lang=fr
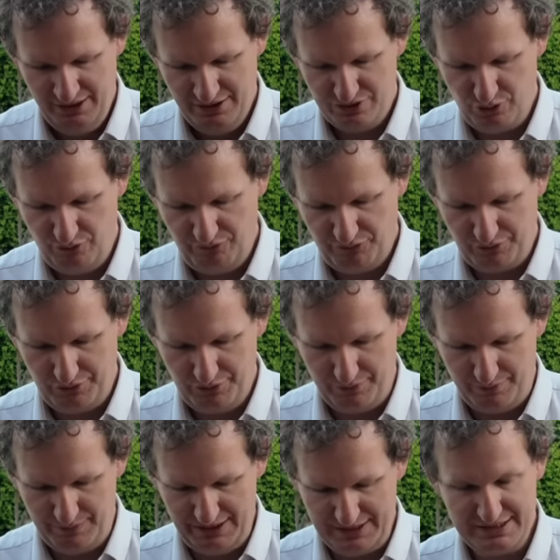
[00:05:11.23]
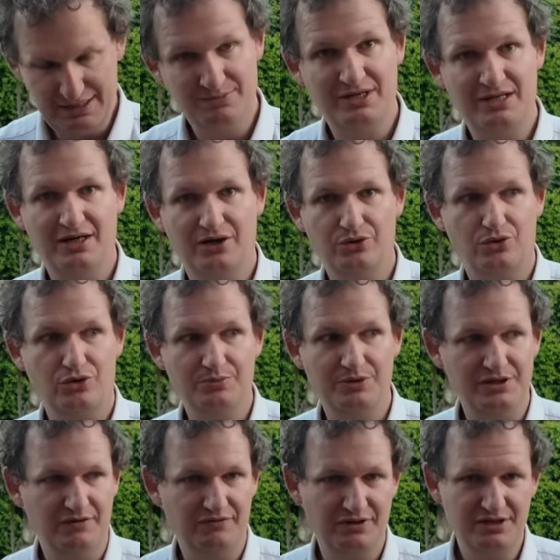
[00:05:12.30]
Sauf que ben, ces milliards d'euros de
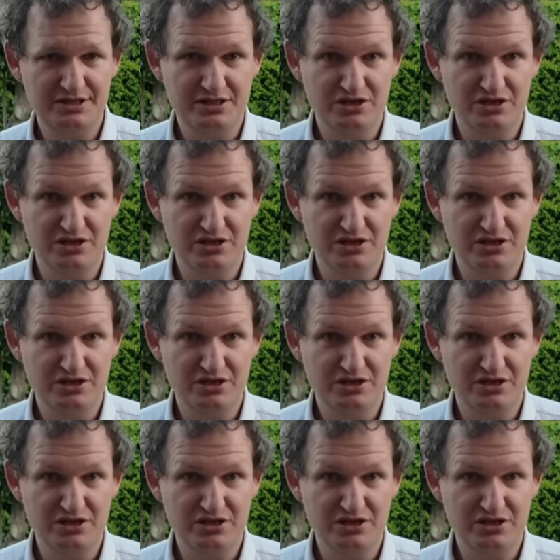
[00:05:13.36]
bénéfices,